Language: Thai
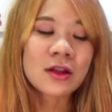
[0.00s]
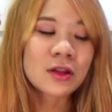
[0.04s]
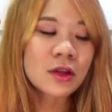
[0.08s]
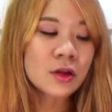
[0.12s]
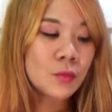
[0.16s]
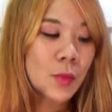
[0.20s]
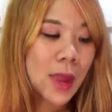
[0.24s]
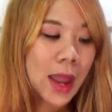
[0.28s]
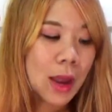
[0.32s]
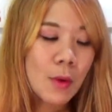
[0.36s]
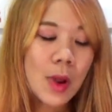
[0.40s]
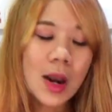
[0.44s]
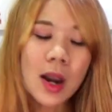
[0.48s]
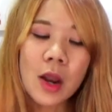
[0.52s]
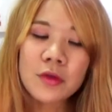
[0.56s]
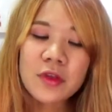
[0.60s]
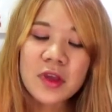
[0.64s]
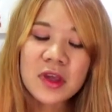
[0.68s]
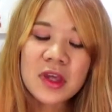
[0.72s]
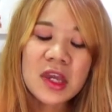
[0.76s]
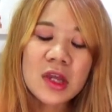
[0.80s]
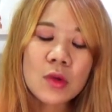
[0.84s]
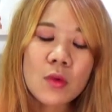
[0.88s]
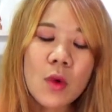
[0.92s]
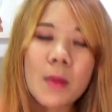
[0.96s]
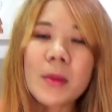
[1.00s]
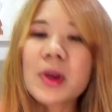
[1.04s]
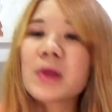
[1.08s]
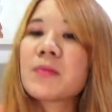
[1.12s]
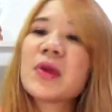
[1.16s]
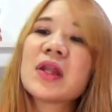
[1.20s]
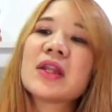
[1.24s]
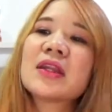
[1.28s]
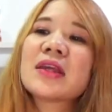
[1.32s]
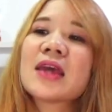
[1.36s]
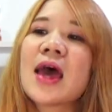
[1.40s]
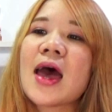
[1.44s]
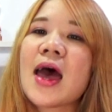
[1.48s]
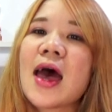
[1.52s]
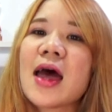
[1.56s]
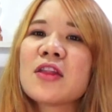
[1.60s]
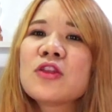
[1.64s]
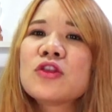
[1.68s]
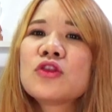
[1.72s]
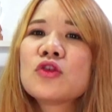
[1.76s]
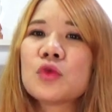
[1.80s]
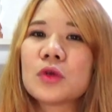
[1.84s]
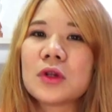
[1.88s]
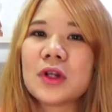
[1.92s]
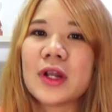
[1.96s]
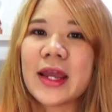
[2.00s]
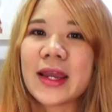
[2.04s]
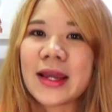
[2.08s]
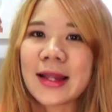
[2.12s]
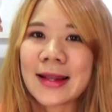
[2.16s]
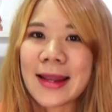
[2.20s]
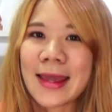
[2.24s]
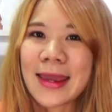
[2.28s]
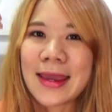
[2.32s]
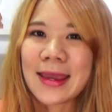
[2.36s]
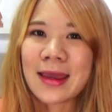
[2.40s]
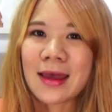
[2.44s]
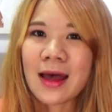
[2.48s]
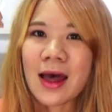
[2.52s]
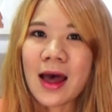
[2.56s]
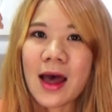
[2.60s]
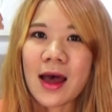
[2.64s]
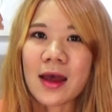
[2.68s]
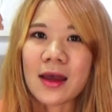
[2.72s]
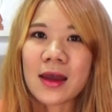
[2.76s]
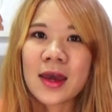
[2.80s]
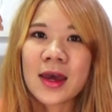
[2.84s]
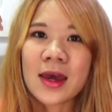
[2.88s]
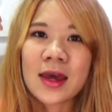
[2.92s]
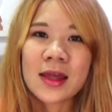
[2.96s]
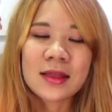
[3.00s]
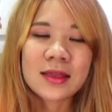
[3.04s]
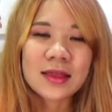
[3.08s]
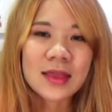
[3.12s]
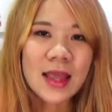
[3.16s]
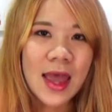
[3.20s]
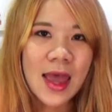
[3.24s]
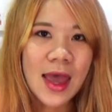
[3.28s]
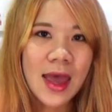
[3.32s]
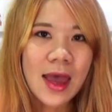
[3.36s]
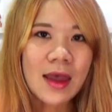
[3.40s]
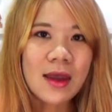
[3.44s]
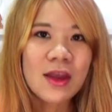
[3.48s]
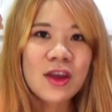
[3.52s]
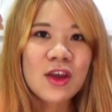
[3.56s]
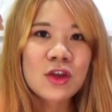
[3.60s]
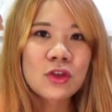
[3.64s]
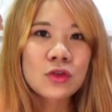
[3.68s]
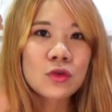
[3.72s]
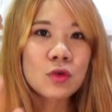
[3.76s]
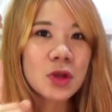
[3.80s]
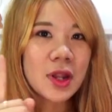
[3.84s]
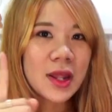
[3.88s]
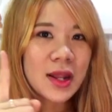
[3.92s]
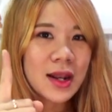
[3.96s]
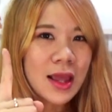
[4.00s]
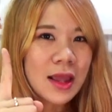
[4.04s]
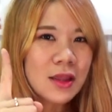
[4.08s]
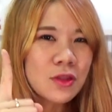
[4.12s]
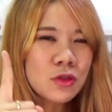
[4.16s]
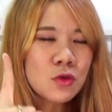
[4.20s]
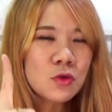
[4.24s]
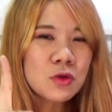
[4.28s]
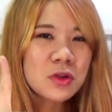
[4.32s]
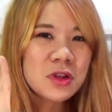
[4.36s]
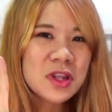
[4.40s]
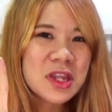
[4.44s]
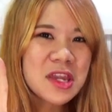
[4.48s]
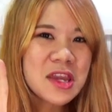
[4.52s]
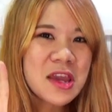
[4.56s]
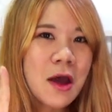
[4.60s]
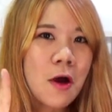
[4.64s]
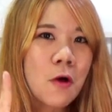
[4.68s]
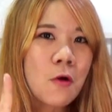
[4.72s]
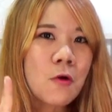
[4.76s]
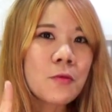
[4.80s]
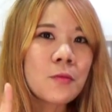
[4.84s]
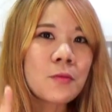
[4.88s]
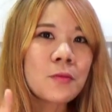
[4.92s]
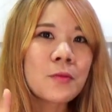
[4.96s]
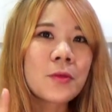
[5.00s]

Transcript: ถึงแม้ว่าเราจะคิดว่ามันเป็นแค่จุดเล็ก ๆค่ะแต่จุดเล็กๆ จุดเดียว